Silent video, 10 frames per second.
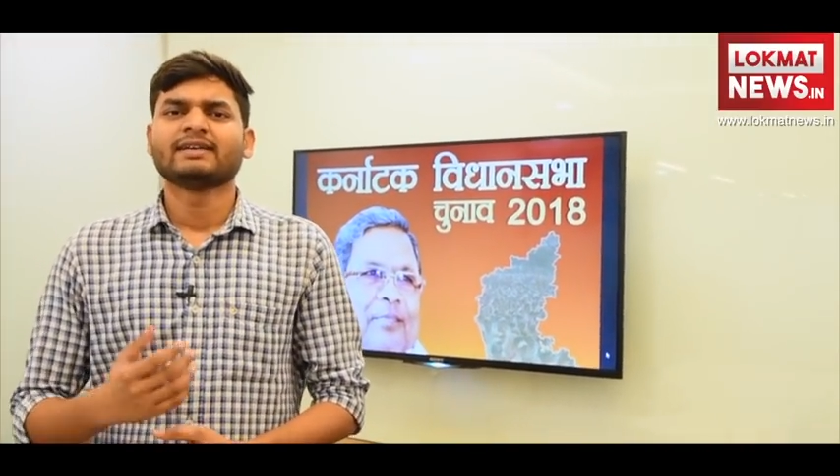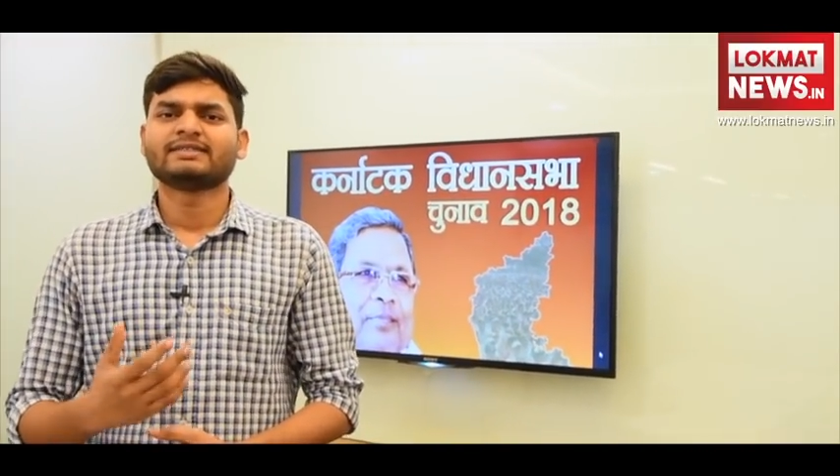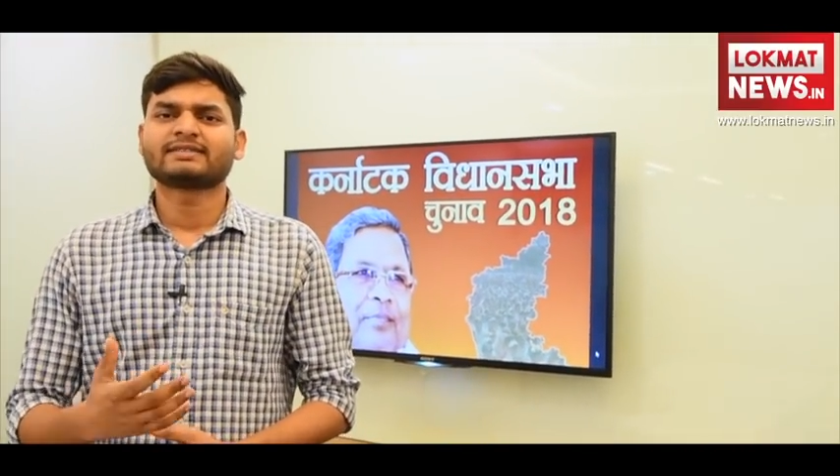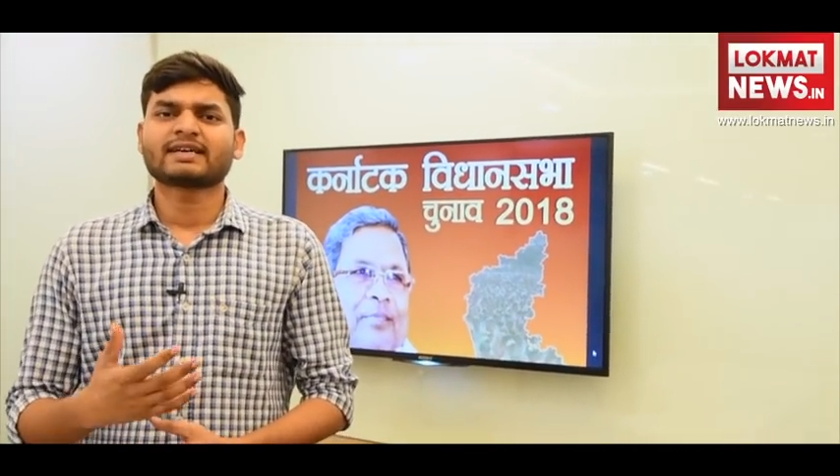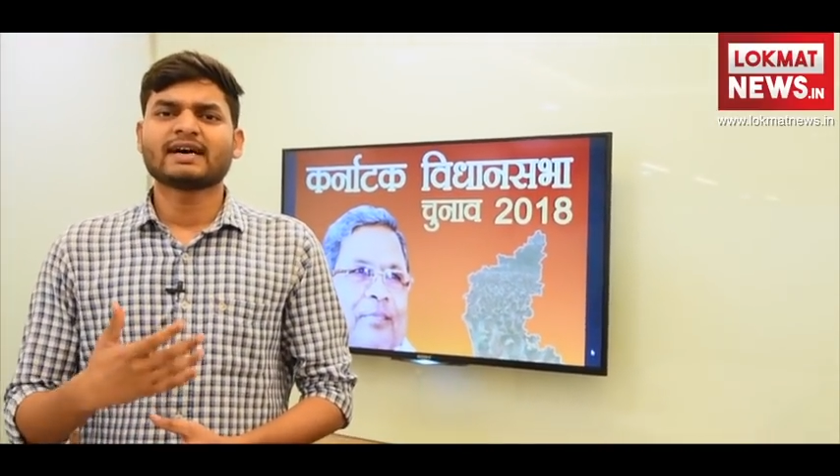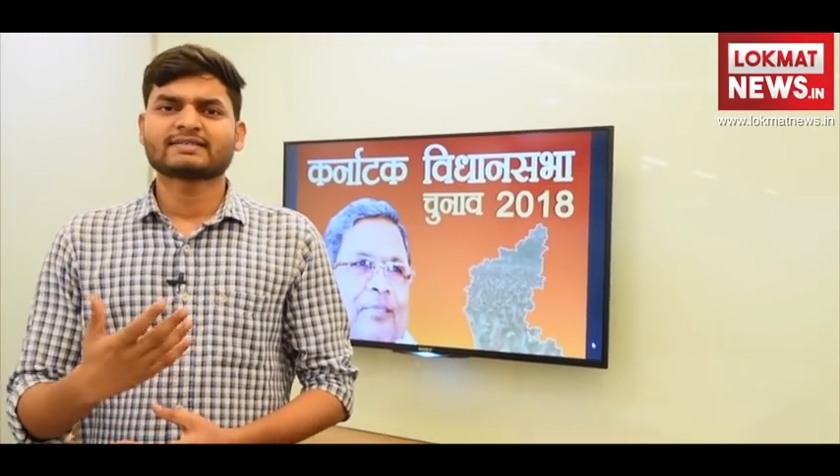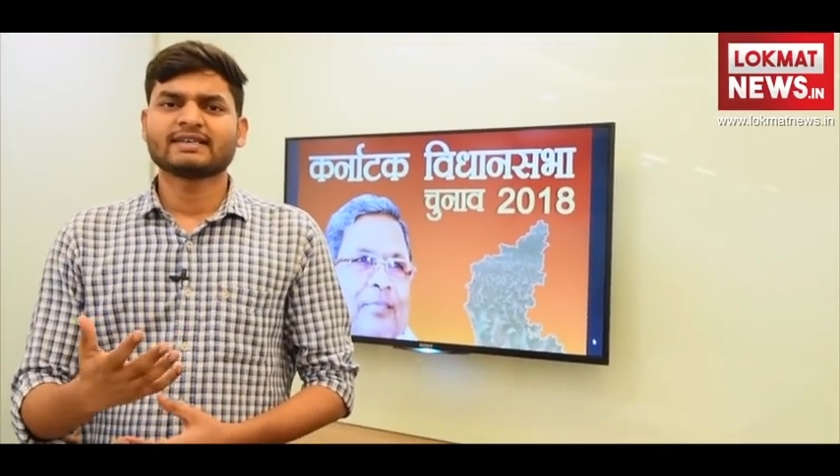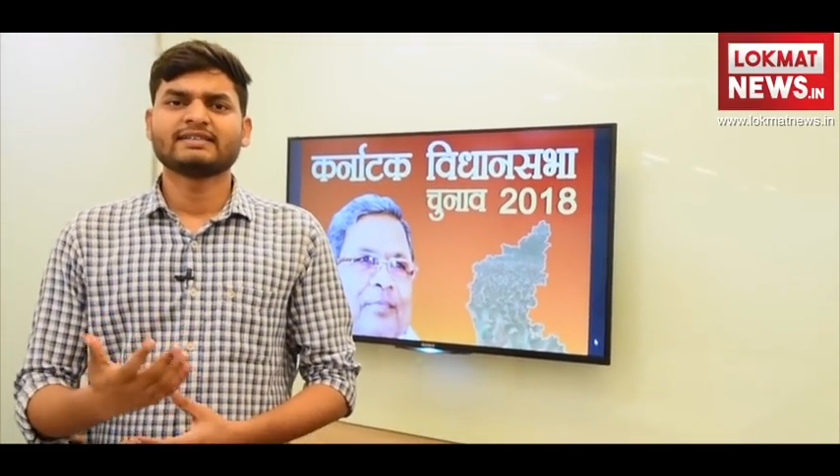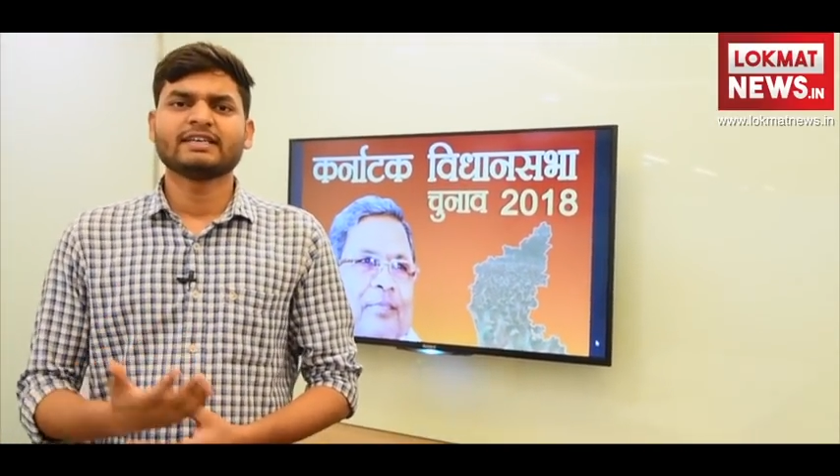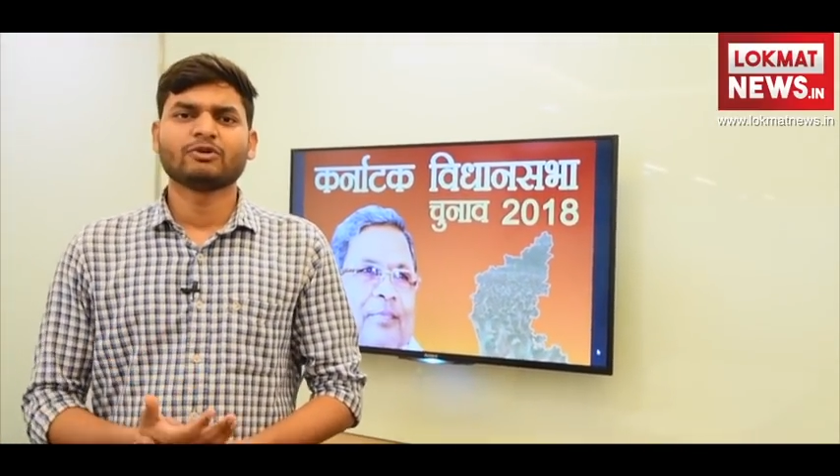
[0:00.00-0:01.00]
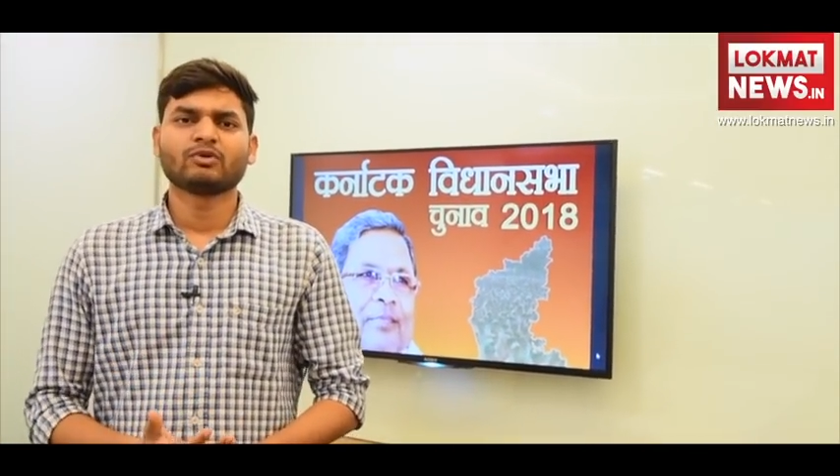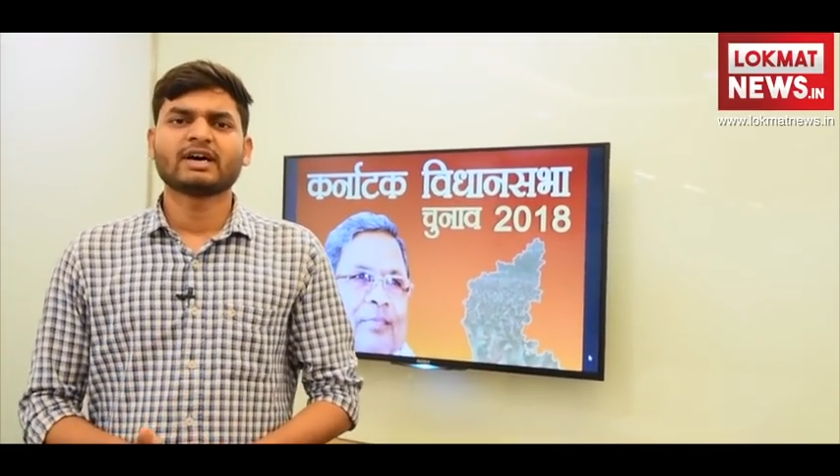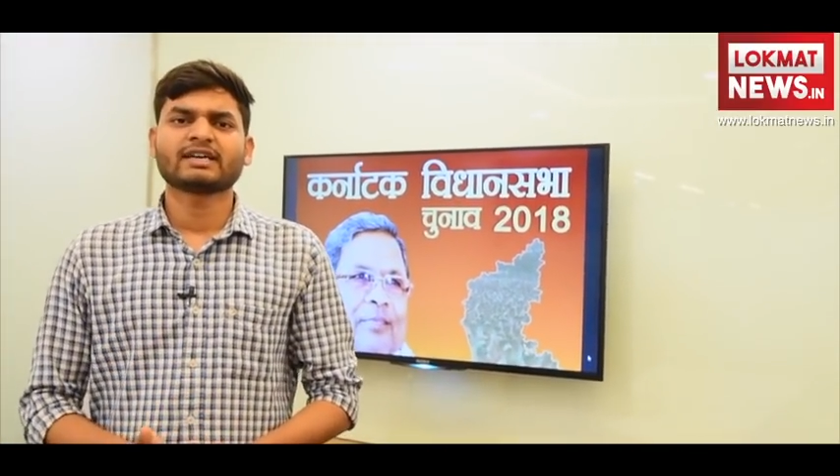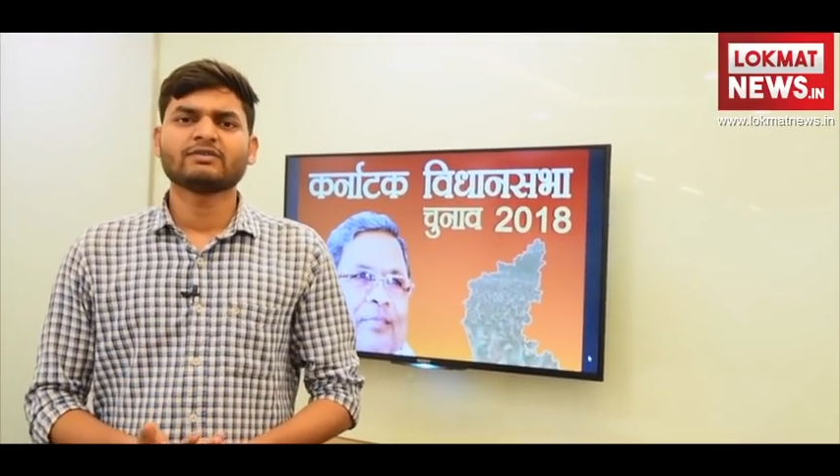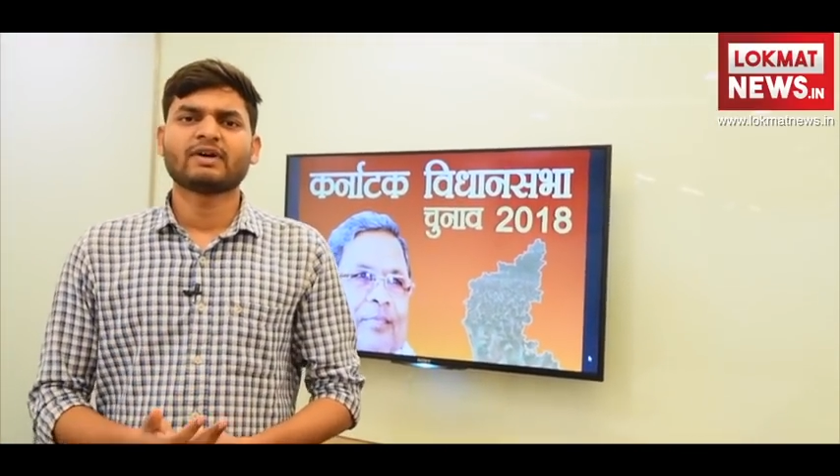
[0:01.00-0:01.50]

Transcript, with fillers: जिसका असर ये होगा कि